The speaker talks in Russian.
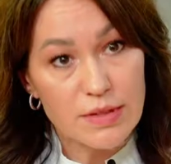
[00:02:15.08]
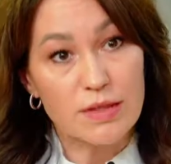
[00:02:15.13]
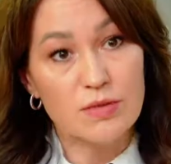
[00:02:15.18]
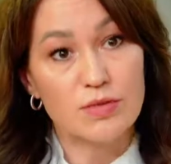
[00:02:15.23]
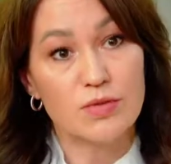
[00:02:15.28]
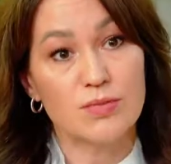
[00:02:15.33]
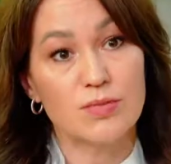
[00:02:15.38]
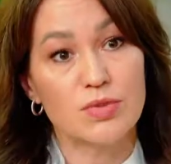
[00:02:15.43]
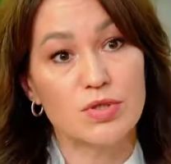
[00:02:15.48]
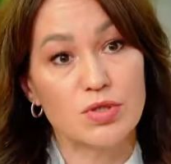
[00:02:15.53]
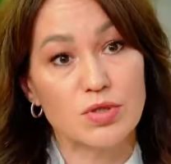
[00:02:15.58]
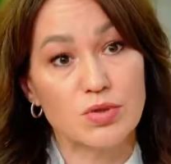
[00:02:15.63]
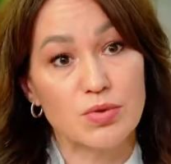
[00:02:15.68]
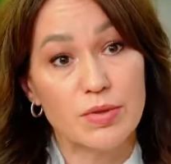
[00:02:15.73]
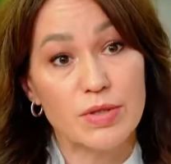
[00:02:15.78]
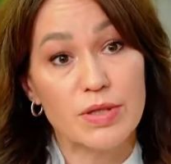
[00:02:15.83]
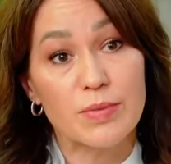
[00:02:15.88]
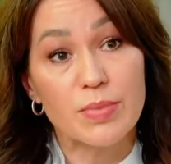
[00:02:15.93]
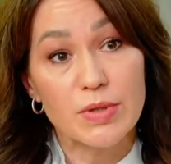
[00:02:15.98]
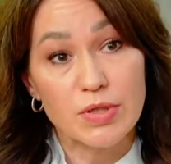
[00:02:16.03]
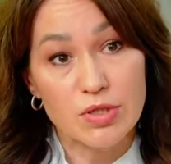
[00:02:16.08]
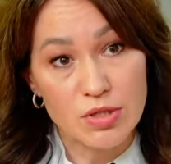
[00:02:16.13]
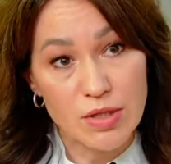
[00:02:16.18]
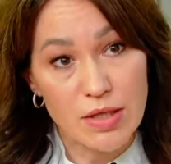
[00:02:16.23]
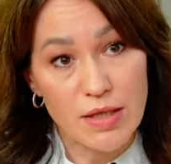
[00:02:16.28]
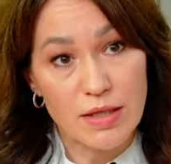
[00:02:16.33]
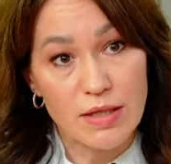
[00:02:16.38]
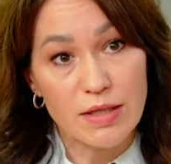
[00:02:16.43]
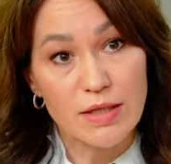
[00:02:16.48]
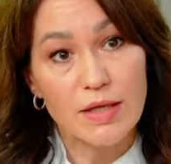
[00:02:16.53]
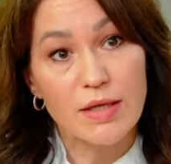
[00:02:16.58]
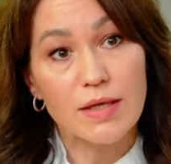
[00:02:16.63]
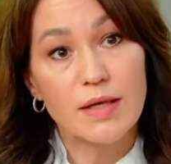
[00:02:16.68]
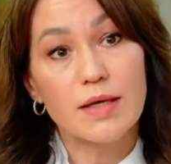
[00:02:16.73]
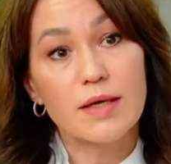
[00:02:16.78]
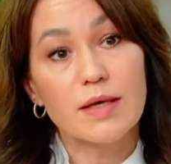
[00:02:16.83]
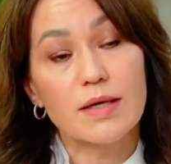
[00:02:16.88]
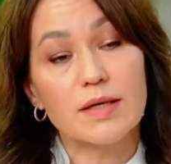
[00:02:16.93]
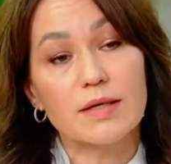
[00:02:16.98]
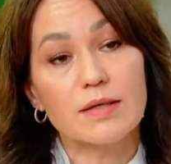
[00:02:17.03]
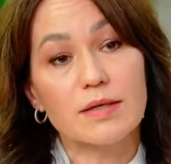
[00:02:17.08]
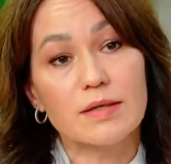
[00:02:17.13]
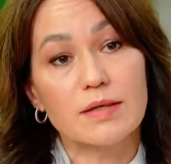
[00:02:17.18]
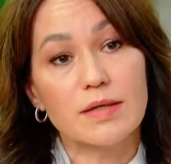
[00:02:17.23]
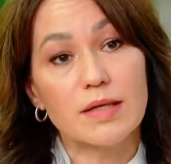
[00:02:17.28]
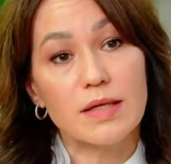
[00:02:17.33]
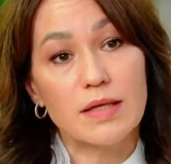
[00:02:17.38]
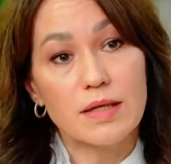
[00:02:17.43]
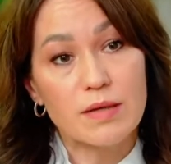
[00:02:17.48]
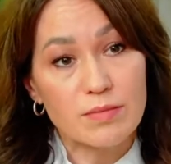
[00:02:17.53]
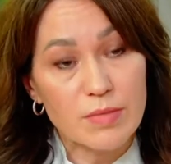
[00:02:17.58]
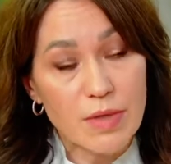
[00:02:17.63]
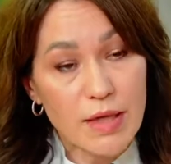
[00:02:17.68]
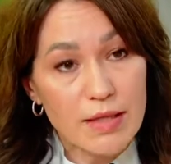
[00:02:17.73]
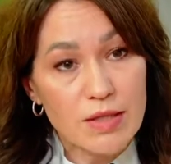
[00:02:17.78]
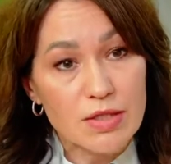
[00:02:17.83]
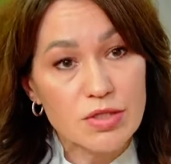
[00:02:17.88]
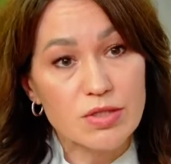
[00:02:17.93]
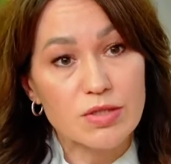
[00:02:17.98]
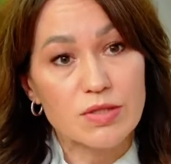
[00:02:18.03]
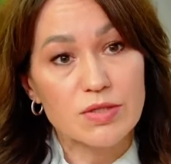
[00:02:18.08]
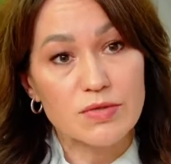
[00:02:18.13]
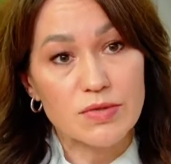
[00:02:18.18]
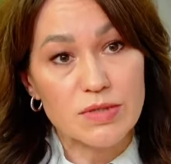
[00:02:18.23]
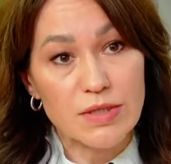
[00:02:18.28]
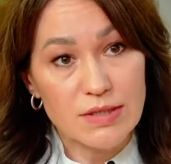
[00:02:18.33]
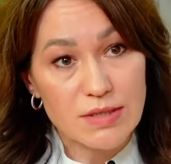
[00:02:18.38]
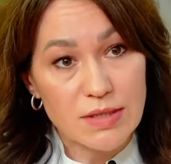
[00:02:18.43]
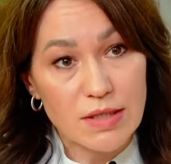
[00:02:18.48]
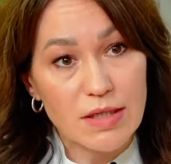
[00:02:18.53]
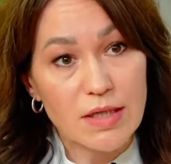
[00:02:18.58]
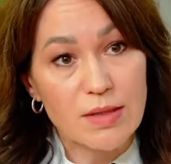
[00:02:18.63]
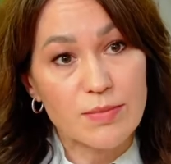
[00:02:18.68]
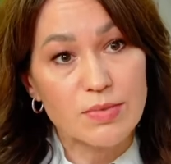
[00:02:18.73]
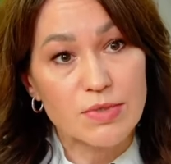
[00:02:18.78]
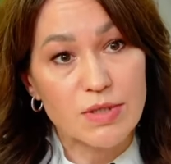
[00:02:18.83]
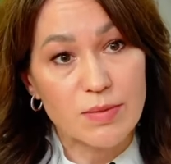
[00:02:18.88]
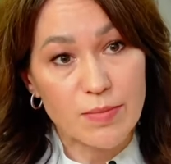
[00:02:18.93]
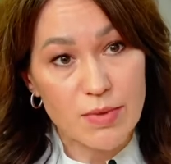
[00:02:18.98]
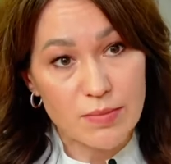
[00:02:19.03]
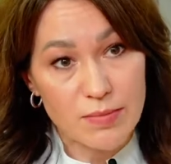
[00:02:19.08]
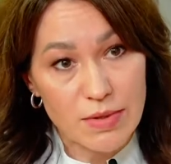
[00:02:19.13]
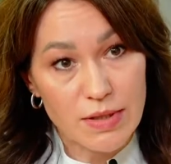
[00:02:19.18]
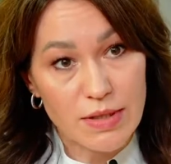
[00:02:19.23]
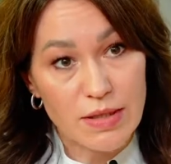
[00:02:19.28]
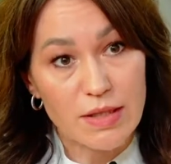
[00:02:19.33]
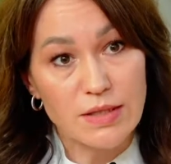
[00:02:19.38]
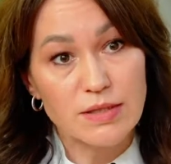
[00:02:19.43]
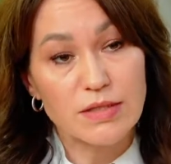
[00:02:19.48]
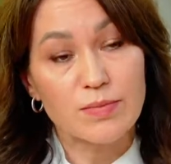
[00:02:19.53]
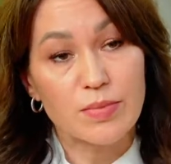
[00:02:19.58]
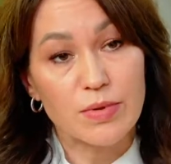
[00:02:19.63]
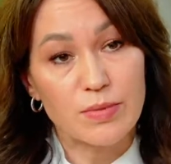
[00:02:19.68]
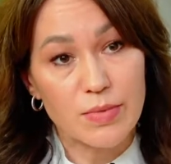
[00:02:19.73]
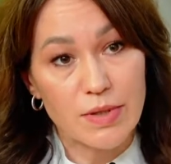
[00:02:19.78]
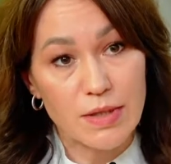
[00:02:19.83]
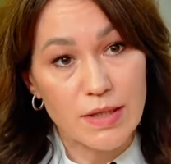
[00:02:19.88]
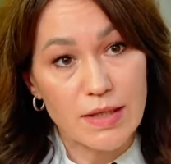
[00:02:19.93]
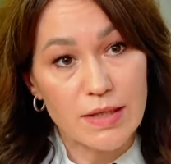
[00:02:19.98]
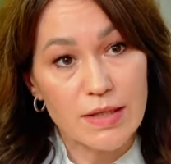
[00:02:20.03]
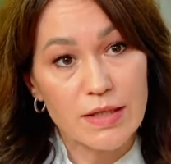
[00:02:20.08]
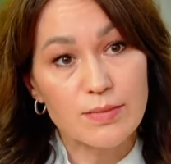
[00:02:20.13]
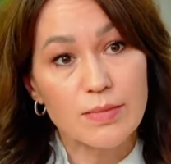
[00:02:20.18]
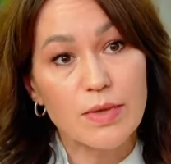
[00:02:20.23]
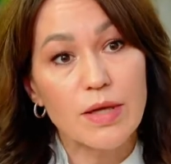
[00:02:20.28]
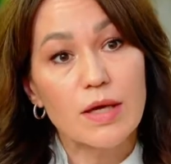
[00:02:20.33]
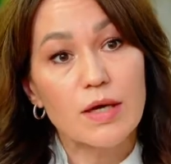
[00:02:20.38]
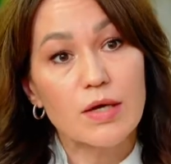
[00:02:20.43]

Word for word: радуемся, что они пришли, э, а, и мы, конечно же, всегда стараемся помогать и помогаем,